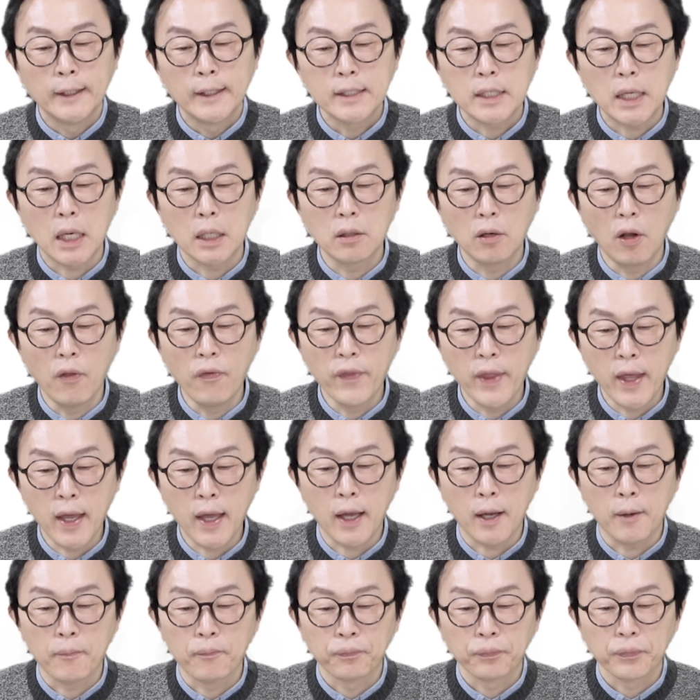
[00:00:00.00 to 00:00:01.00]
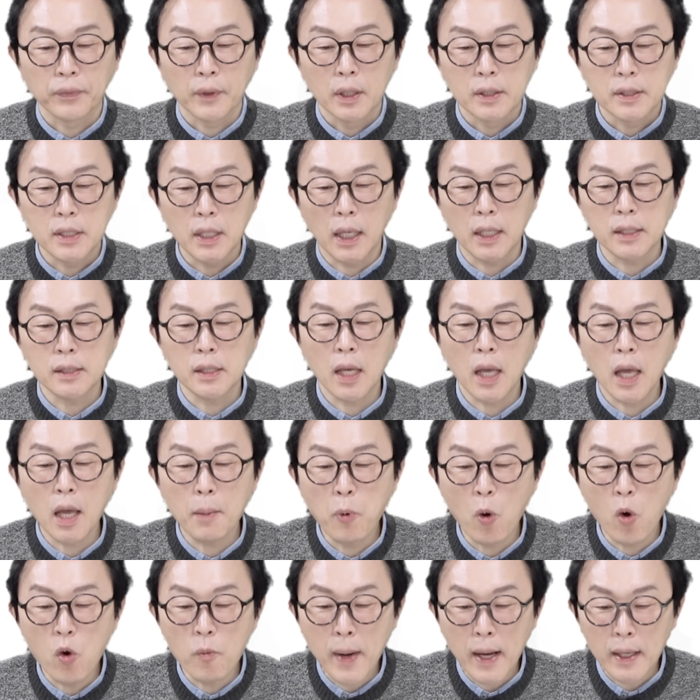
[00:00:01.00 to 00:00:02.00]
자, 그런데 제가 새해
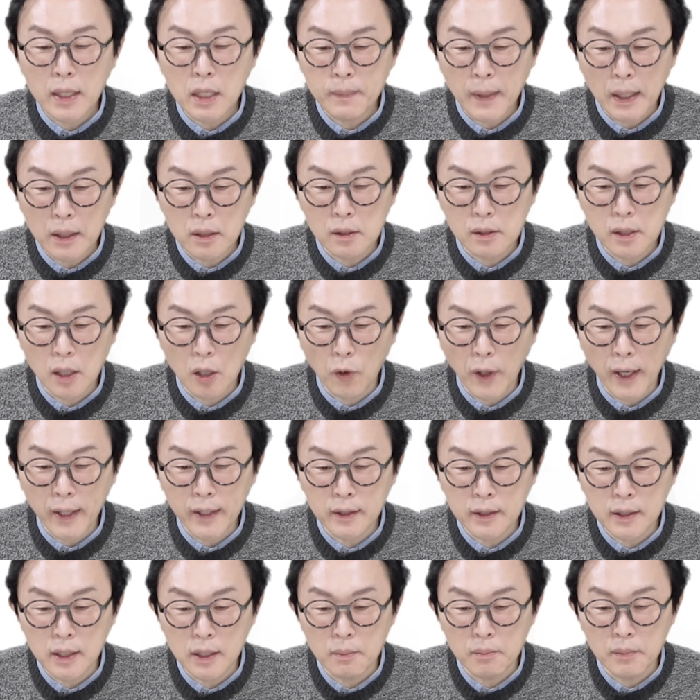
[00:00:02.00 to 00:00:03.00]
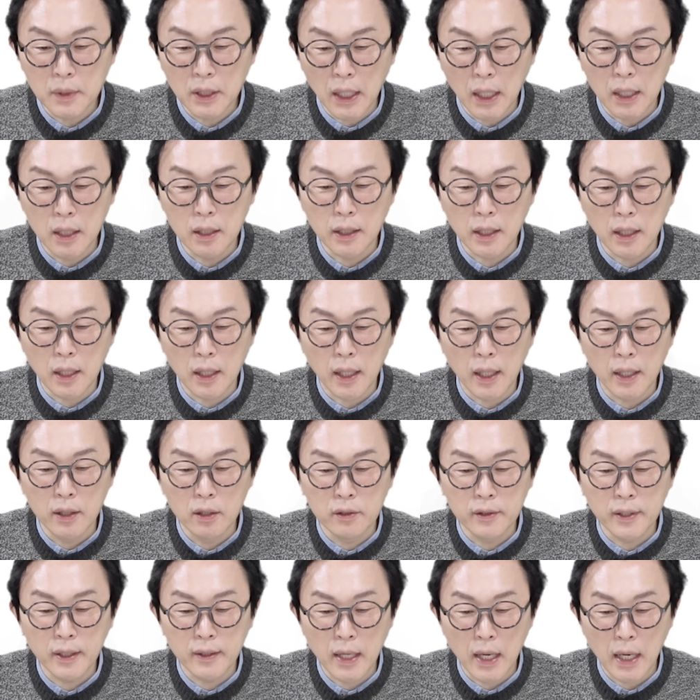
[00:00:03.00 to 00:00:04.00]
복 많이 받으세요, 화이팅입니다 이렇게
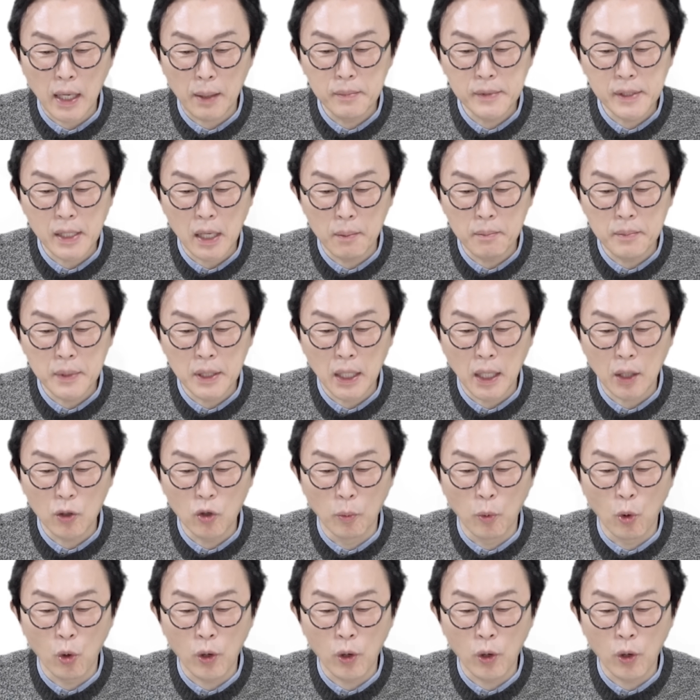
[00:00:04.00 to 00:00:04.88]
했는데 네 감사합니다 하고